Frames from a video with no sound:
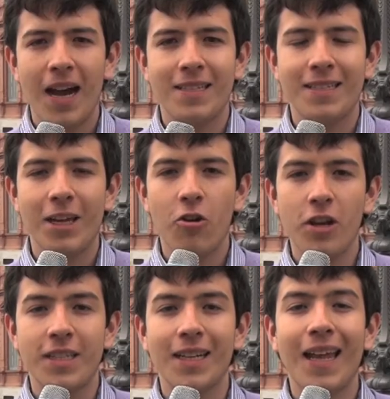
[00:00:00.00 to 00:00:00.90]

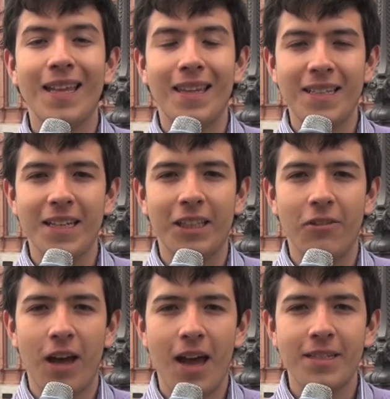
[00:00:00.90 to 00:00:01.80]
asistieron a cerca de tres
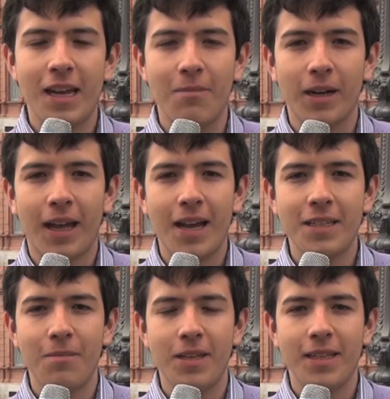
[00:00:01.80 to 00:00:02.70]
actividades
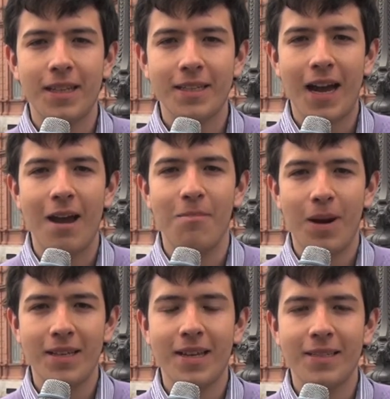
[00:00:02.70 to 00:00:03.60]
enmarcadas en visitas a
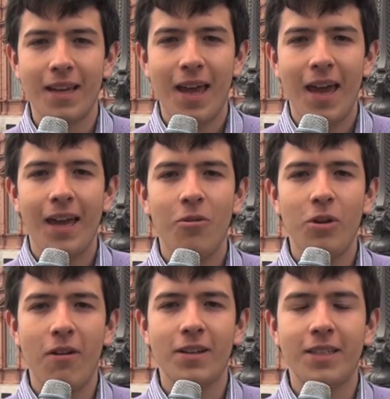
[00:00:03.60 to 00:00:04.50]
empresas y
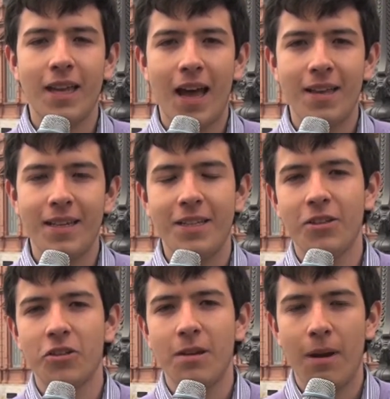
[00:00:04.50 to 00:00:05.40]
universidades y
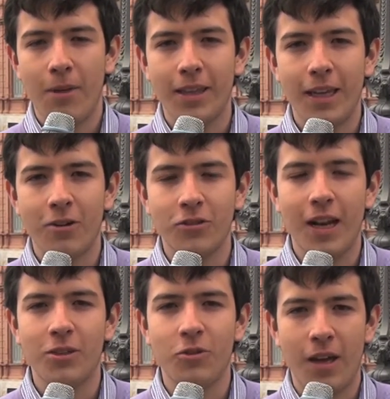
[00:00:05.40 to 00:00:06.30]
sitios emblemáticos
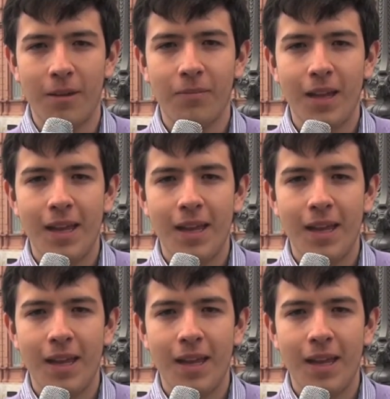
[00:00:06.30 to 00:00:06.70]
de la ciudad.